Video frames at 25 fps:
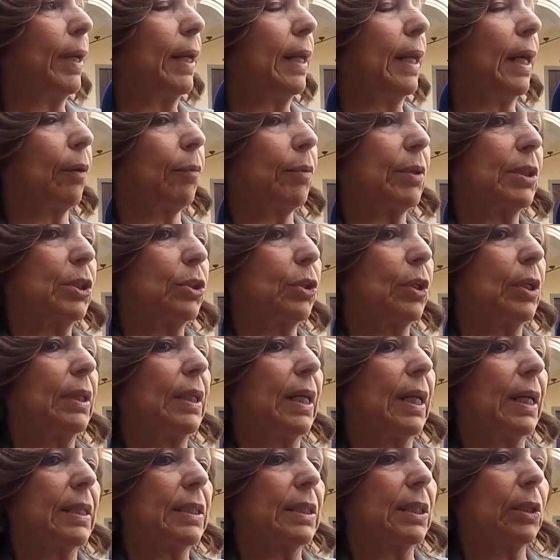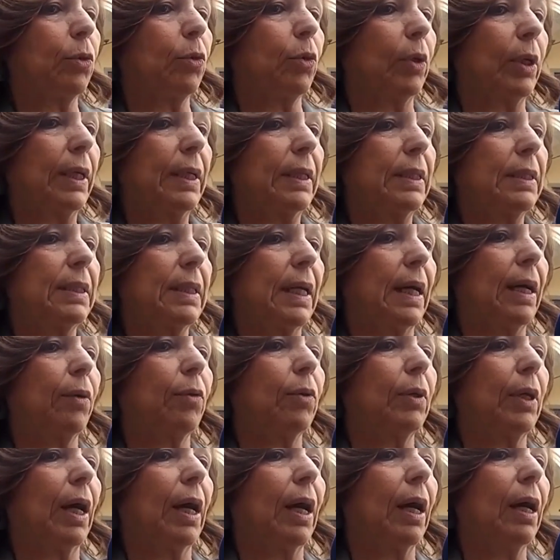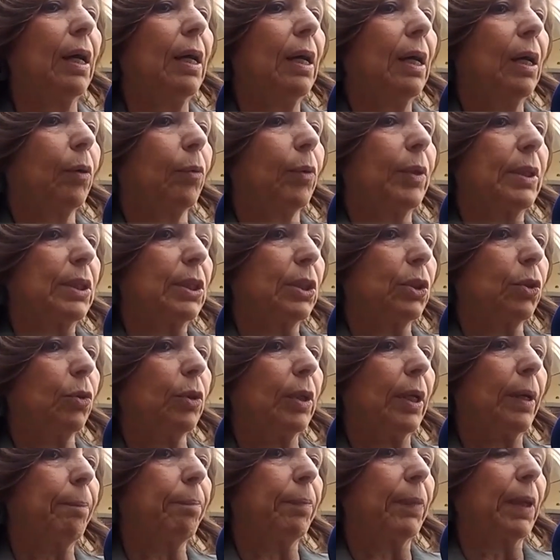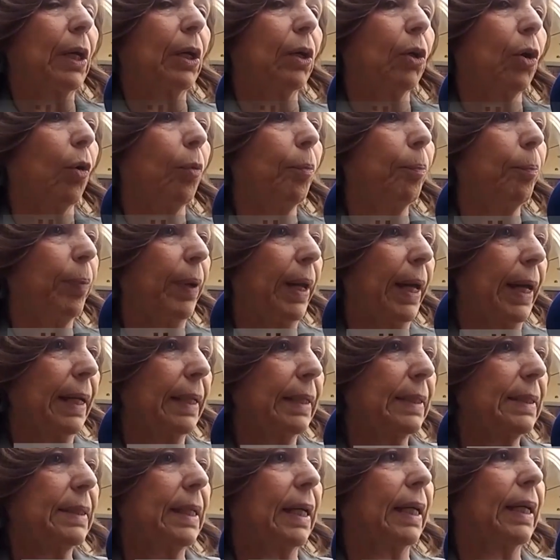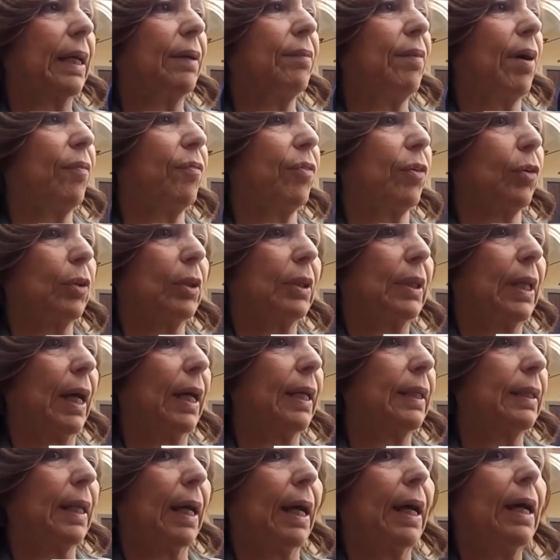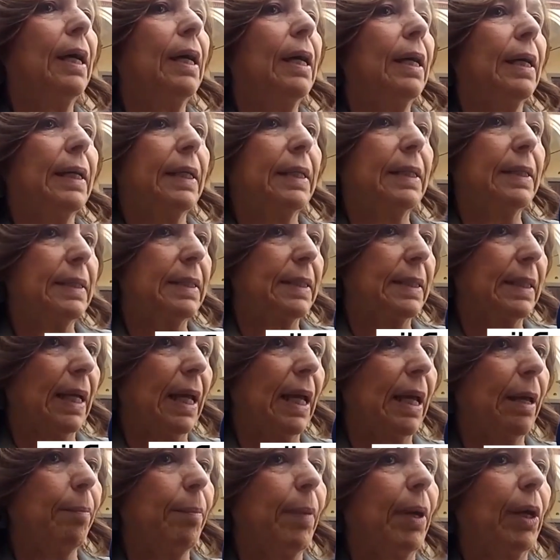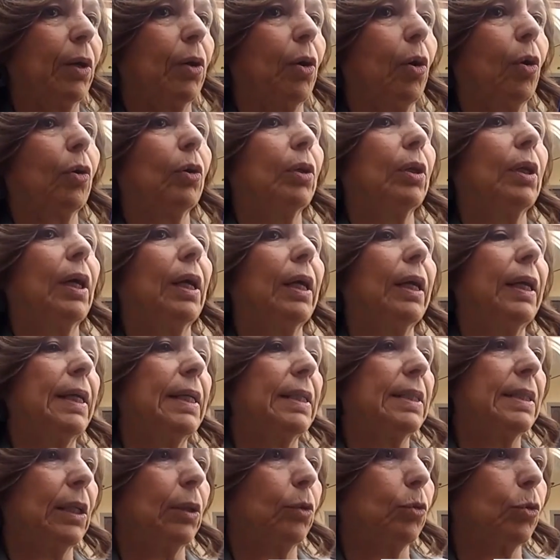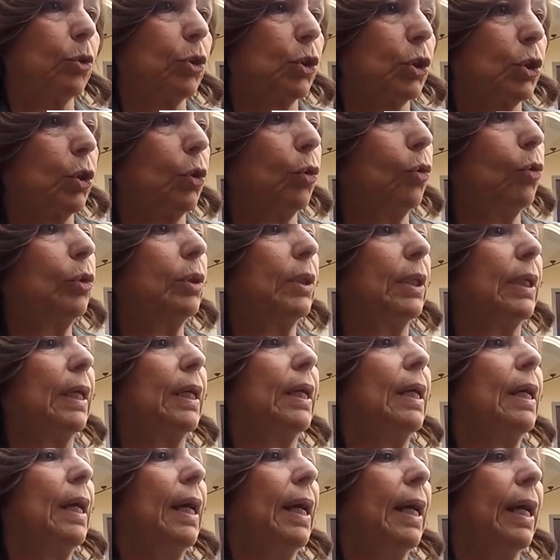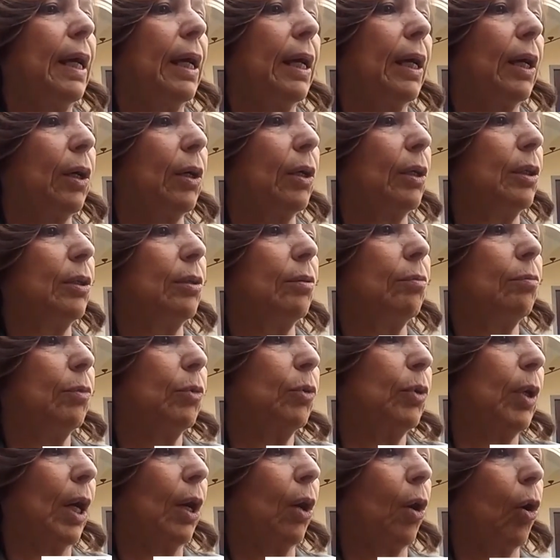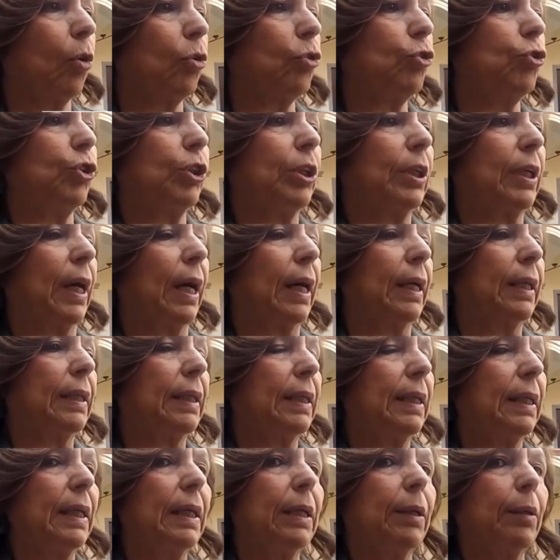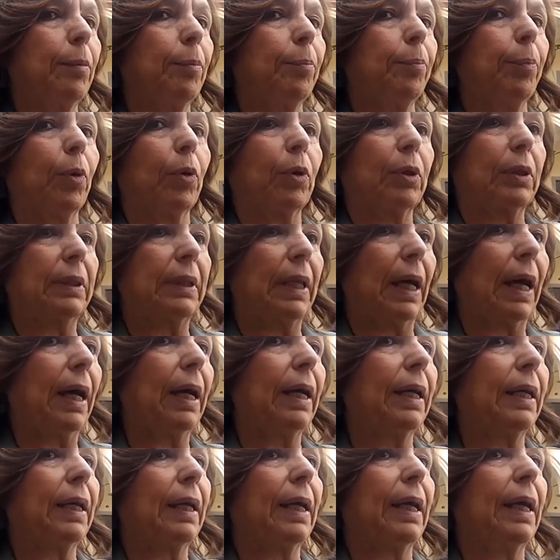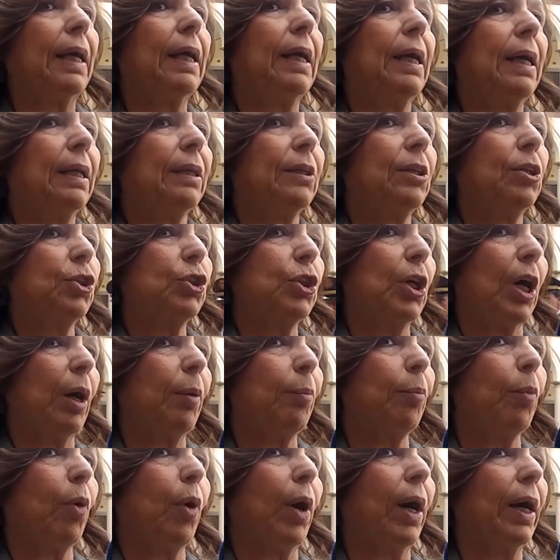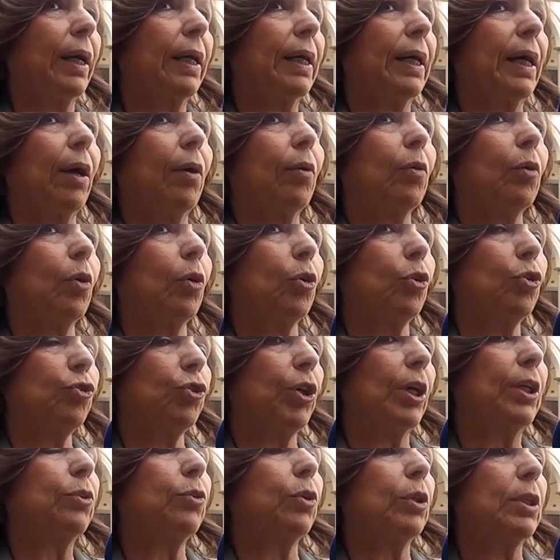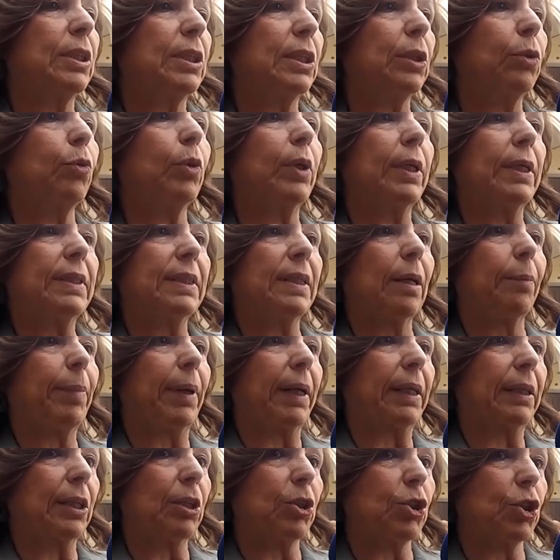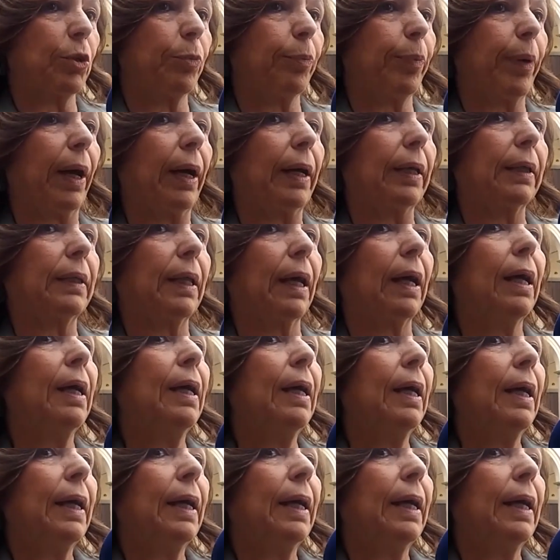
me la questione della sicurezza è una questione mm, complessa che va affrontata insieme con le istituzioni e una logica di portare diciamo, anche a un concetto di sicurezza partecipativa anticipata.